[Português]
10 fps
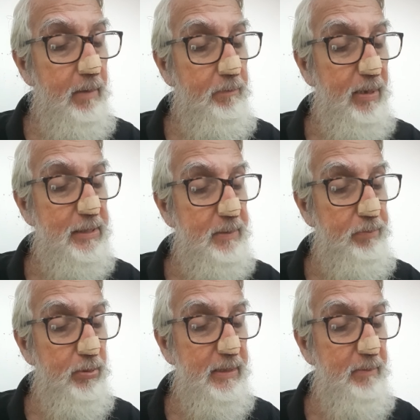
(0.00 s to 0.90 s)

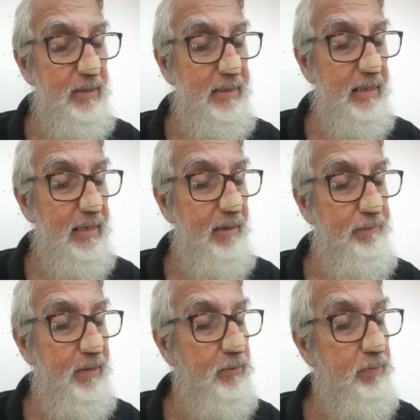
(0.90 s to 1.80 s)
Participou também da Guerra
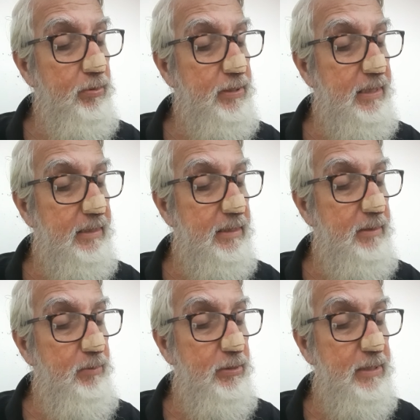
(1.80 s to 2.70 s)
Franco-Prussiana
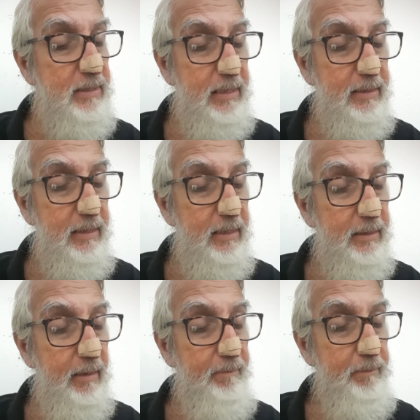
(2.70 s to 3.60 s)
de 1870.
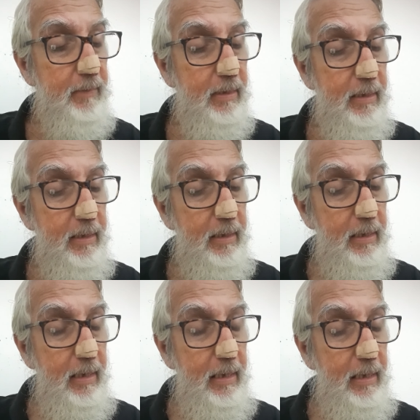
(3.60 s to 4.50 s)

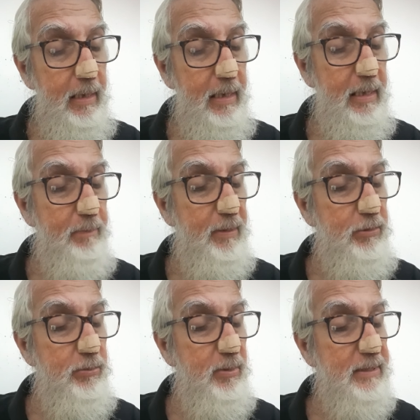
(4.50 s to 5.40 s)
Ele
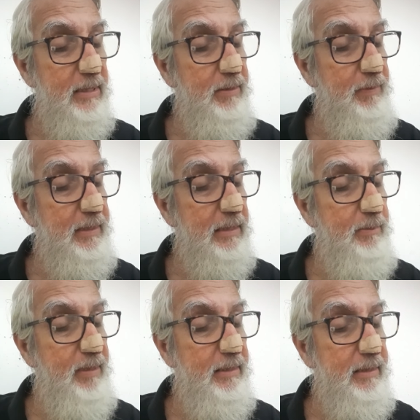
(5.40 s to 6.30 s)
abandonou as atividades
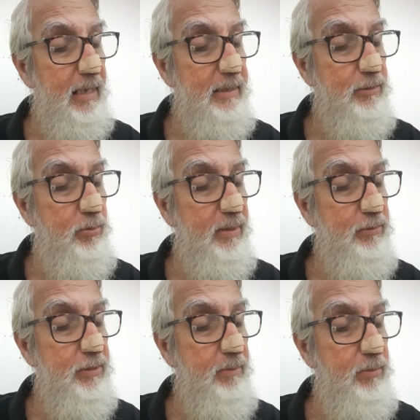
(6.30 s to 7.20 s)
militares no
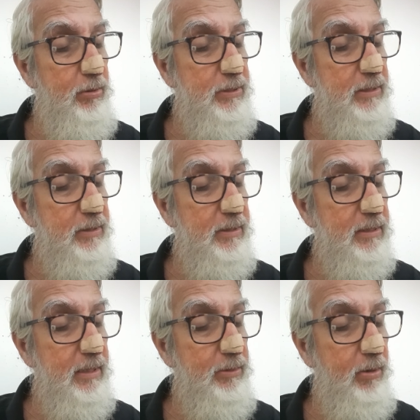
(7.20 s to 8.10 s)
ano de
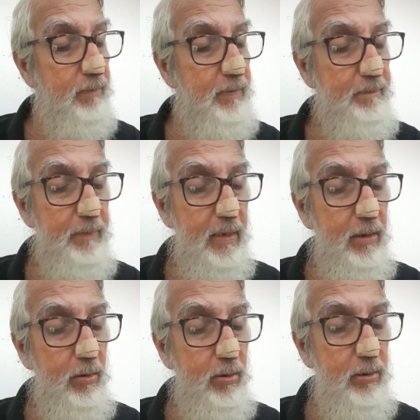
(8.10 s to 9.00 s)
1889,
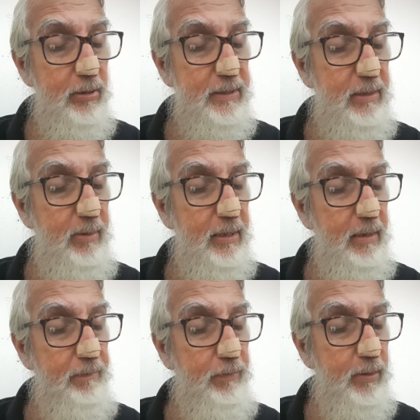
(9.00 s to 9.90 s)
ocasião em
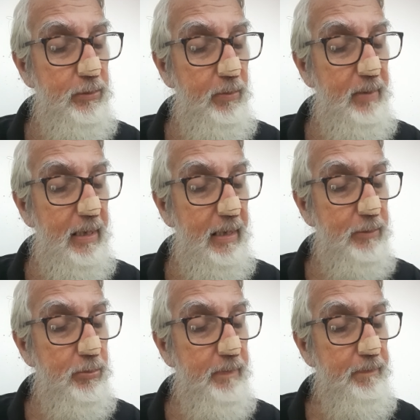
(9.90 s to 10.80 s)
que foi
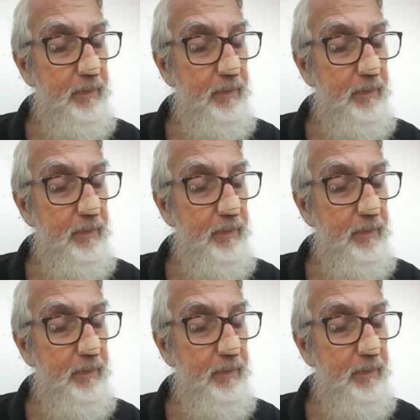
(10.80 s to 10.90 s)
nomeado